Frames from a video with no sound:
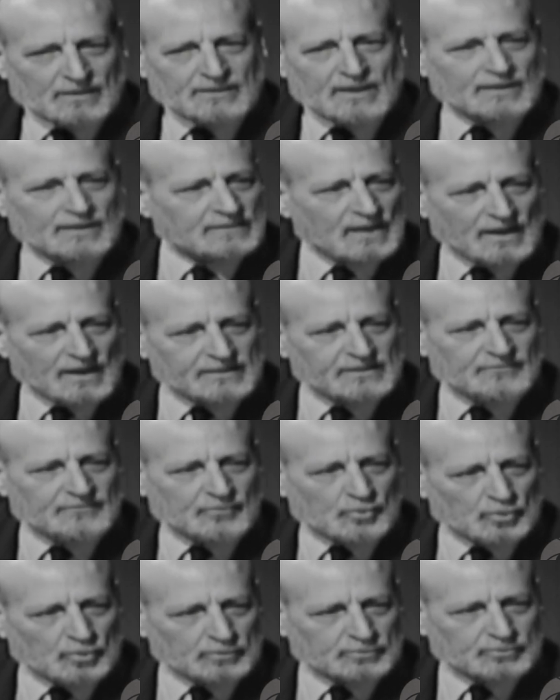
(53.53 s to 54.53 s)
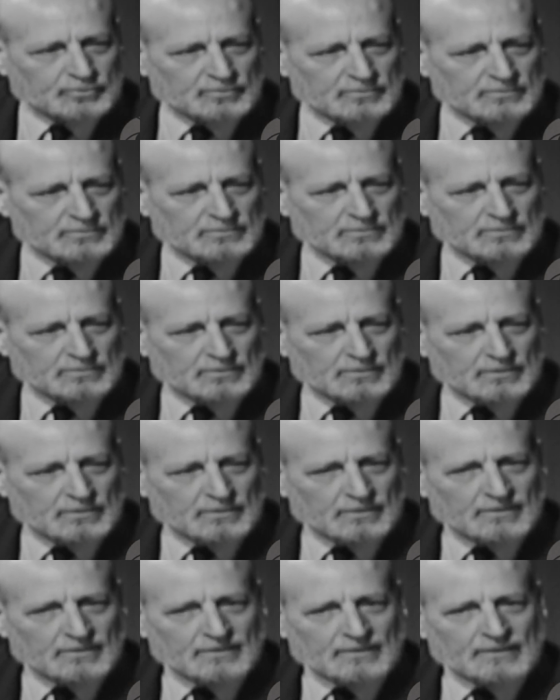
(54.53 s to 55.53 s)
ده تعريف كولتون نعم.
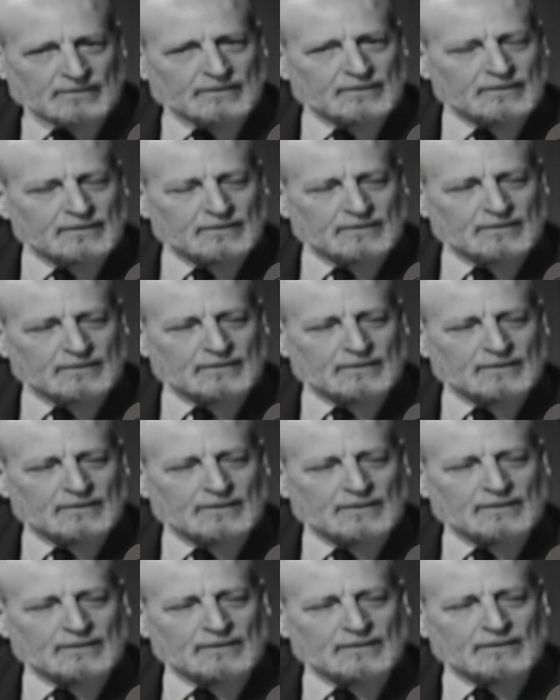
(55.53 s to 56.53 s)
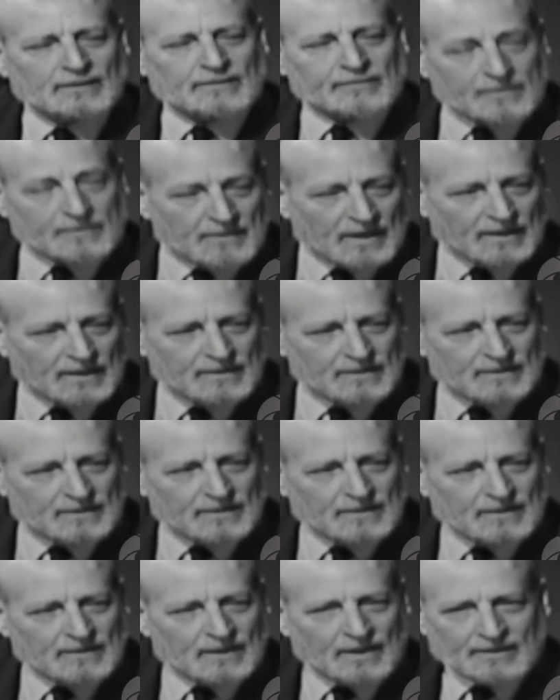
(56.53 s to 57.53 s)
الربا
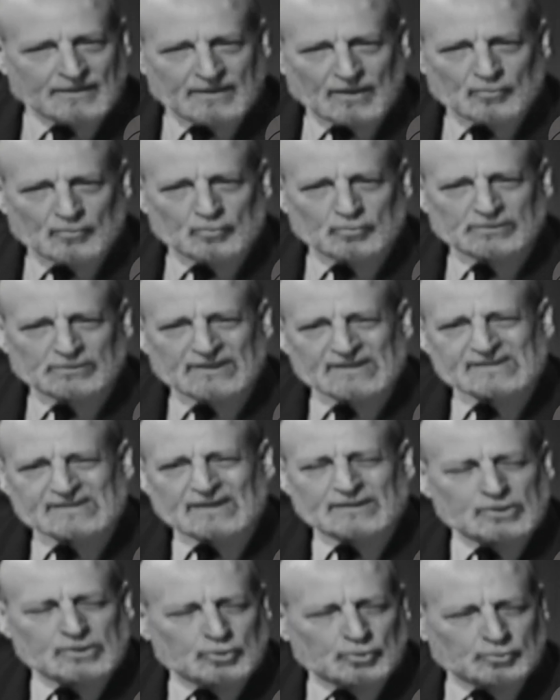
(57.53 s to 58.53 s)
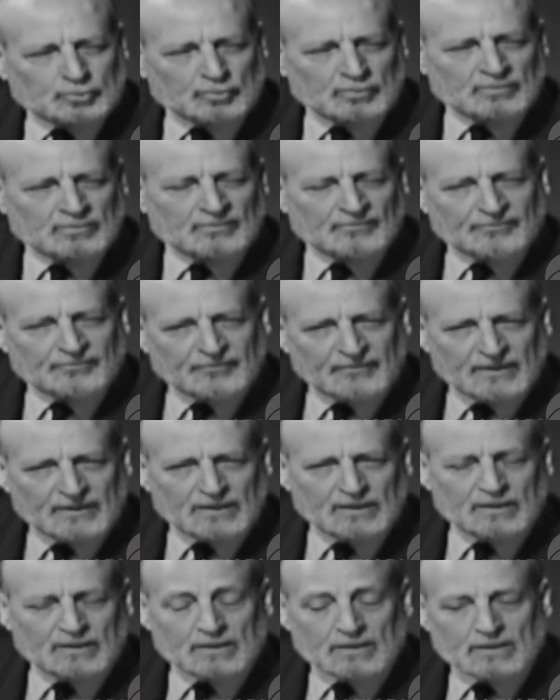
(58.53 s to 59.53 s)
أنه تزيد
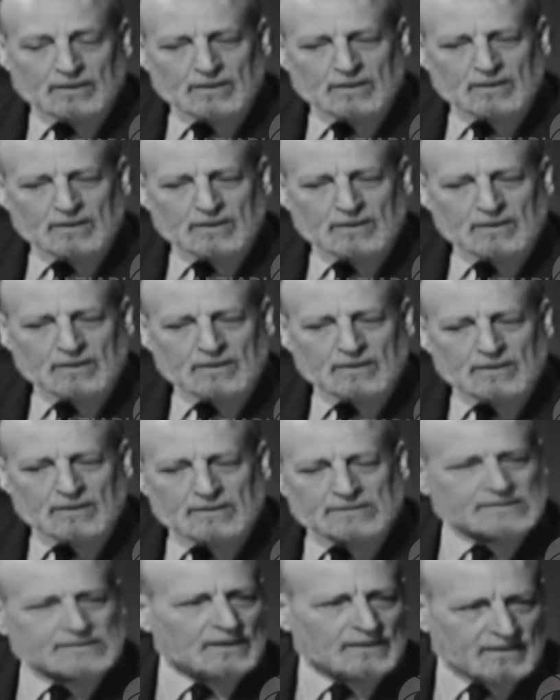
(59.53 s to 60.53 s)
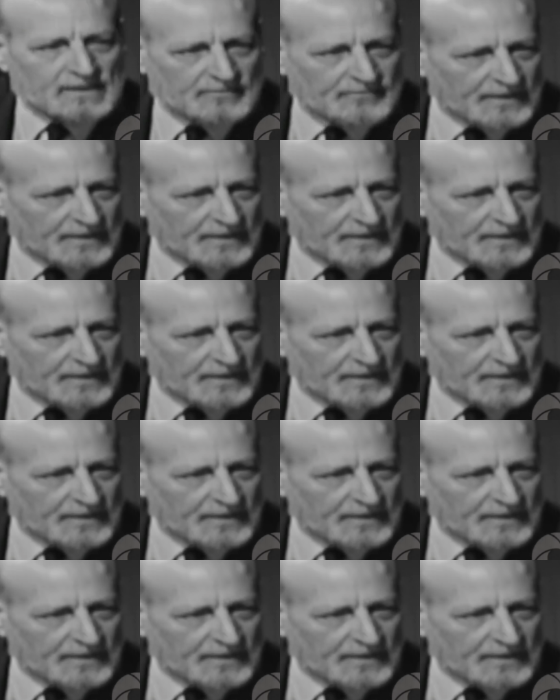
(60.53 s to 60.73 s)
في سعر